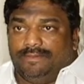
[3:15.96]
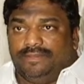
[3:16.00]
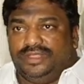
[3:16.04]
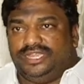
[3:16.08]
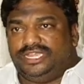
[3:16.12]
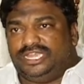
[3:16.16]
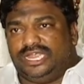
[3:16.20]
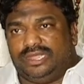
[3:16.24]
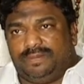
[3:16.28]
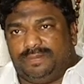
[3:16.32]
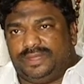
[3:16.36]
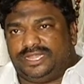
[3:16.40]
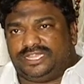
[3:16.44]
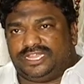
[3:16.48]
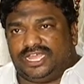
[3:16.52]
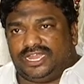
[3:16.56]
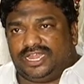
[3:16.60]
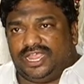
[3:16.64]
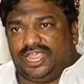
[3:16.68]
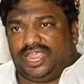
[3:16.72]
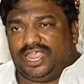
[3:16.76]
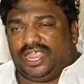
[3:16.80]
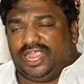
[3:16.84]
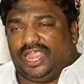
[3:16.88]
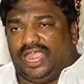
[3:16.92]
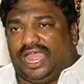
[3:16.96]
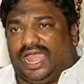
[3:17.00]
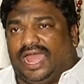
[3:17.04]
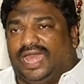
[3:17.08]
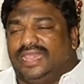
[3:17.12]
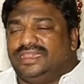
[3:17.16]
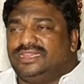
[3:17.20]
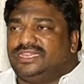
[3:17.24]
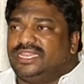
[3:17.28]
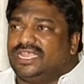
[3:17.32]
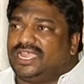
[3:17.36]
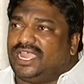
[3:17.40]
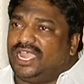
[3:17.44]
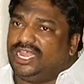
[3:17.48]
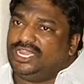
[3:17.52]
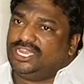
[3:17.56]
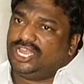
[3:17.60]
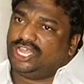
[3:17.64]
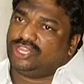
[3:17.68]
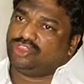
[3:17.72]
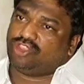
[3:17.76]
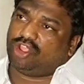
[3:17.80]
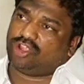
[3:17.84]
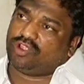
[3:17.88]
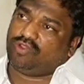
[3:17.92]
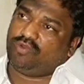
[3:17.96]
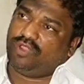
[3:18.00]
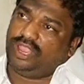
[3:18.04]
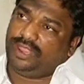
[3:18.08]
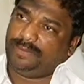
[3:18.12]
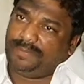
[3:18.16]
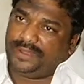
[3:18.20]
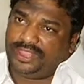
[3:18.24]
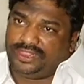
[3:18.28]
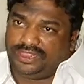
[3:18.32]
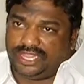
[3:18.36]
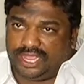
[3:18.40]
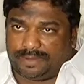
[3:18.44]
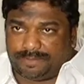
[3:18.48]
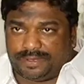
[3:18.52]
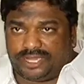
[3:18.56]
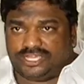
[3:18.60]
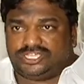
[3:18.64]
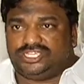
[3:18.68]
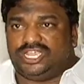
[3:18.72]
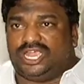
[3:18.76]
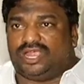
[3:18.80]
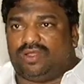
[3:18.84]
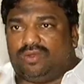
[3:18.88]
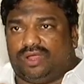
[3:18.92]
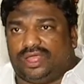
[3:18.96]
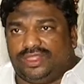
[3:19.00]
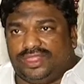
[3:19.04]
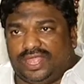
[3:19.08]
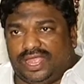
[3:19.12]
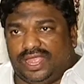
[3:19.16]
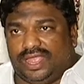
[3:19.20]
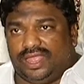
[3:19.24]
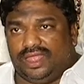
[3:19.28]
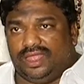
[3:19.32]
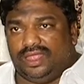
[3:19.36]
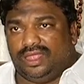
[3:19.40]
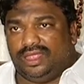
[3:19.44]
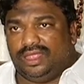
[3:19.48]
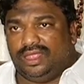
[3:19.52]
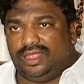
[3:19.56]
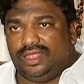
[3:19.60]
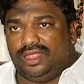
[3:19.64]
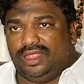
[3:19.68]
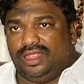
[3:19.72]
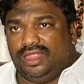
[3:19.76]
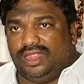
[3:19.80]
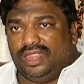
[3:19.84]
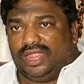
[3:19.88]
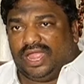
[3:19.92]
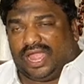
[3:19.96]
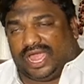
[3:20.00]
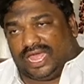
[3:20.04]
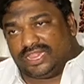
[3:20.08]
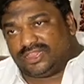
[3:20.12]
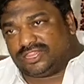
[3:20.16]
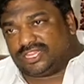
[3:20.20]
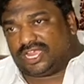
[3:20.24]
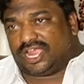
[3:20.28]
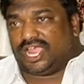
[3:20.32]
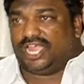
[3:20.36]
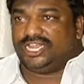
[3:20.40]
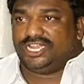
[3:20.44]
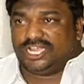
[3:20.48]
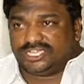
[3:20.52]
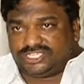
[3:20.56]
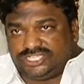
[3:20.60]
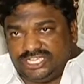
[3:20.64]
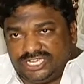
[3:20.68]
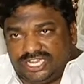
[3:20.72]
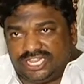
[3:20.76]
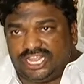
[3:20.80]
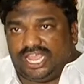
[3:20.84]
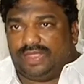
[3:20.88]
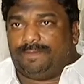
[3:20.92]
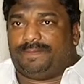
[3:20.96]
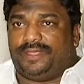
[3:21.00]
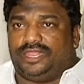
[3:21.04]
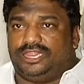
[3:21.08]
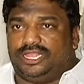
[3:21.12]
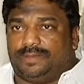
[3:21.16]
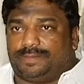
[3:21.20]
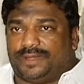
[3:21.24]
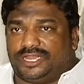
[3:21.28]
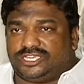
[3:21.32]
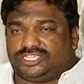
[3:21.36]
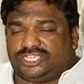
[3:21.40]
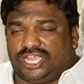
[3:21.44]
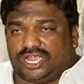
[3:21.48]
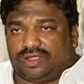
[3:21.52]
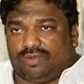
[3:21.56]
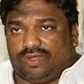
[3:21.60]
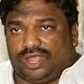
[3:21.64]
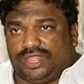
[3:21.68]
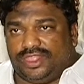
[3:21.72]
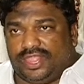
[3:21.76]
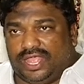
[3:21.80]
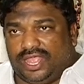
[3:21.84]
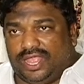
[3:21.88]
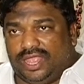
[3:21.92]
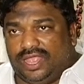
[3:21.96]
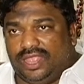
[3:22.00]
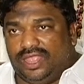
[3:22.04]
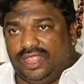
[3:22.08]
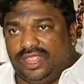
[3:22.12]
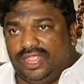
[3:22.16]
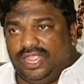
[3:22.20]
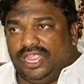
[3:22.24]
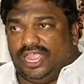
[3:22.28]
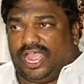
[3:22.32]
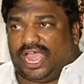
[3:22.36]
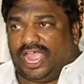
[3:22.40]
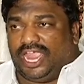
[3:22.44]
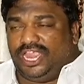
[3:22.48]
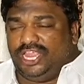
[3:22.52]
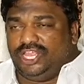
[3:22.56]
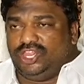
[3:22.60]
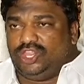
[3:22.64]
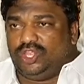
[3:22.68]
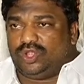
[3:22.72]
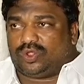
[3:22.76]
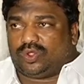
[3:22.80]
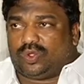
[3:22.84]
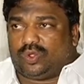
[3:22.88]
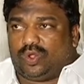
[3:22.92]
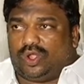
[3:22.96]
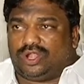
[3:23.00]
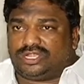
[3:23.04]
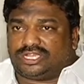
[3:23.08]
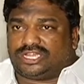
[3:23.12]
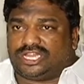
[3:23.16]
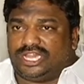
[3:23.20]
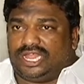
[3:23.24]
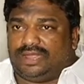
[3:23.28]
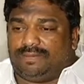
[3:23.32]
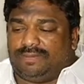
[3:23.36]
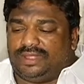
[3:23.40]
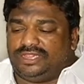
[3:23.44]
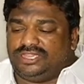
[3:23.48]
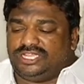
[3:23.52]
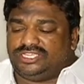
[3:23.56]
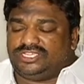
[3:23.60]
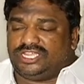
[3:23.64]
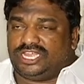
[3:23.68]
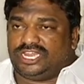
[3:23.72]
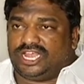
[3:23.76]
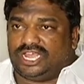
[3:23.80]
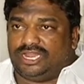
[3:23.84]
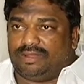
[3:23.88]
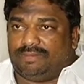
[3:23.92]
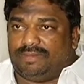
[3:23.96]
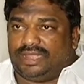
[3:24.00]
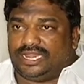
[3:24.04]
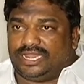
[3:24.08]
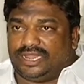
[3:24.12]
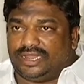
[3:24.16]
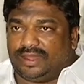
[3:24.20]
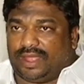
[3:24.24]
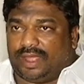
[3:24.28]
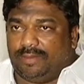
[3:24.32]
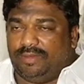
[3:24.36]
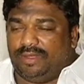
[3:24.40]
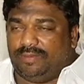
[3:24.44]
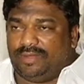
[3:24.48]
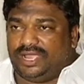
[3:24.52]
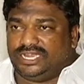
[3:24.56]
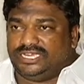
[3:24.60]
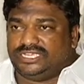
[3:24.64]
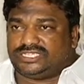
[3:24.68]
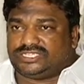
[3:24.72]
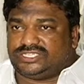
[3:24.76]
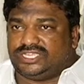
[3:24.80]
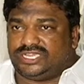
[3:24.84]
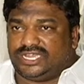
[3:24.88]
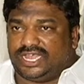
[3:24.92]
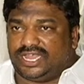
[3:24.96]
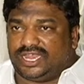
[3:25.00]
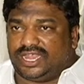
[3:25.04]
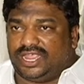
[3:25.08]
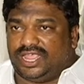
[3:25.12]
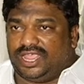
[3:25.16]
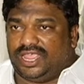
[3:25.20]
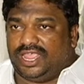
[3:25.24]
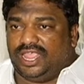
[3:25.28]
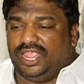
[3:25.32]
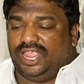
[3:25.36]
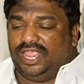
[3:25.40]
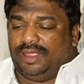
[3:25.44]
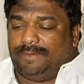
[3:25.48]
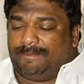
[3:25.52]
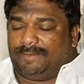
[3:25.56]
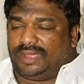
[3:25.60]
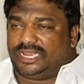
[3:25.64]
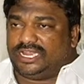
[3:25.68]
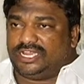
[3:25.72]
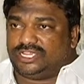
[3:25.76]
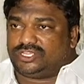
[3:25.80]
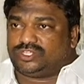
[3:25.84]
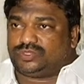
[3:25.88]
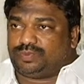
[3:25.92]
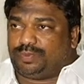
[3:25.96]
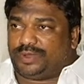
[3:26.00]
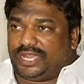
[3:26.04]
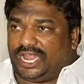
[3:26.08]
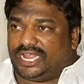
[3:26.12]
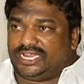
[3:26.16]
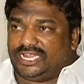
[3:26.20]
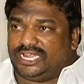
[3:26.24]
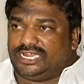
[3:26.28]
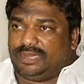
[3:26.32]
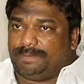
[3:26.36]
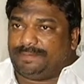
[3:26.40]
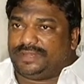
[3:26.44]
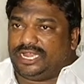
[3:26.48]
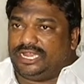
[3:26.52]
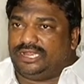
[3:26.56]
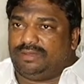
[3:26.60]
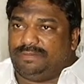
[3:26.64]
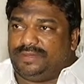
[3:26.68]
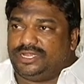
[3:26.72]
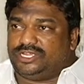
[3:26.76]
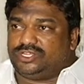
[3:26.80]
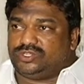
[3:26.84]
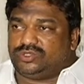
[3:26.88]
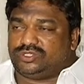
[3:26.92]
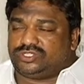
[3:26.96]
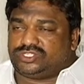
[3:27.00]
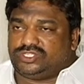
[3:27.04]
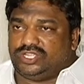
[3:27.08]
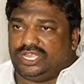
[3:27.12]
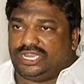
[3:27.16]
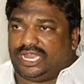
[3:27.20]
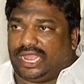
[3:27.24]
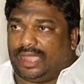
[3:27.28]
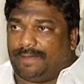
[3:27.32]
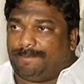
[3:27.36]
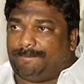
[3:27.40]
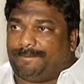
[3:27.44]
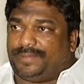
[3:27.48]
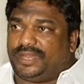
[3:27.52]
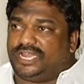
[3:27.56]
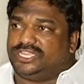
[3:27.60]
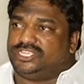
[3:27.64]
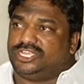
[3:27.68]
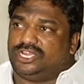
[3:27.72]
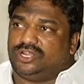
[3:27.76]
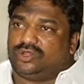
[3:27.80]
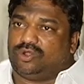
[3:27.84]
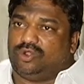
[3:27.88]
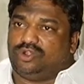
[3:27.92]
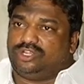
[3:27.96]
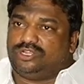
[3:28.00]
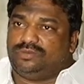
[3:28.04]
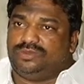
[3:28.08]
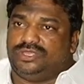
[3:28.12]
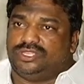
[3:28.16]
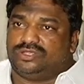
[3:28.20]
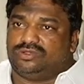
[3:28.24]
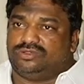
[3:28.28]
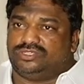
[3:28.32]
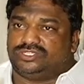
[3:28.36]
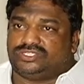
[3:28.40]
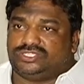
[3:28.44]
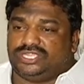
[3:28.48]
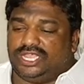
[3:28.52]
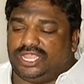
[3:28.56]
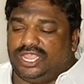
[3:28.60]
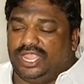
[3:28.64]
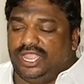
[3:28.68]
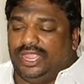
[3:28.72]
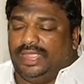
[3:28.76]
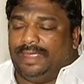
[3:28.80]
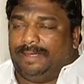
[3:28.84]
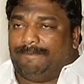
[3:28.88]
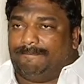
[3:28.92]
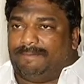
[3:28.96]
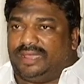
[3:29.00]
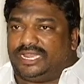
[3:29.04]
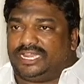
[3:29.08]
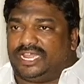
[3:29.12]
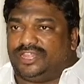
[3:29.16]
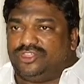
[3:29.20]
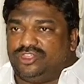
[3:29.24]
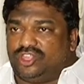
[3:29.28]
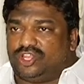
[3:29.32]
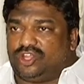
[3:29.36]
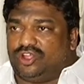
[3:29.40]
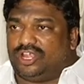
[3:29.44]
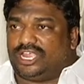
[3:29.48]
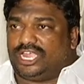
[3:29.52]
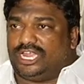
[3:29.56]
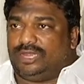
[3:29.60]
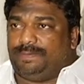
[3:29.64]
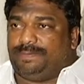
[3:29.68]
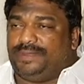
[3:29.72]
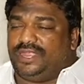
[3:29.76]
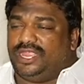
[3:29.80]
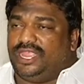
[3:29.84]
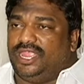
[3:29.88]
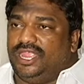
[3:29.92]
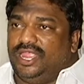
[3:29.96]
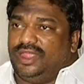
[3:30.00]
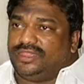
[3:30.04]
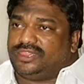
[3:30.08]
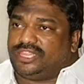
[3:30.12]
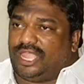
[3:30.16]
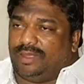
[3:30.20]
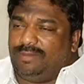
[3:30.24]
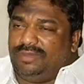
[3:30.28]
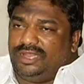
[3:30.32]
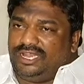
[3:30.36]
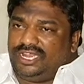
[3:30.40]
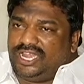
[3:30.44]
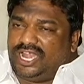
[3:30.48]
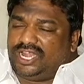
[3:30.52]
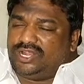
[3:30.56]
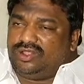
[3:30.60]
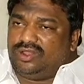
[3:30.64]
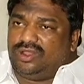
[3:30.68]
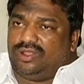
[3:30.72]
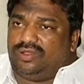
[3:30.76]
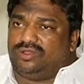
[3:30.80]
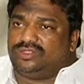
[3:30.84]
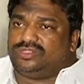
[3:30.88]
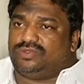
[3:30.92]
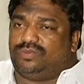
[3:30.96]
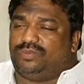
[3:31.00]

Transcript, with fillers: మీటింగ్ పెట్టారే అంతకన్నా తక్కువైపోయిందా ప్రత్యేకవాద అంతకన్నా చిన్నదైపోయిందా ప్రత్యేకవాద ఐదు కోట్ల మంది జనాలు మనల్ని అభిమానిస్తున్నారే మన ప్రాణాన్ని ప్రాణం పెట్టి చూస్తున్నారే ఆ ప్రజలు రోడ్డు మీదకి వస్తే మనందరం కలిపి తమిళనాడులో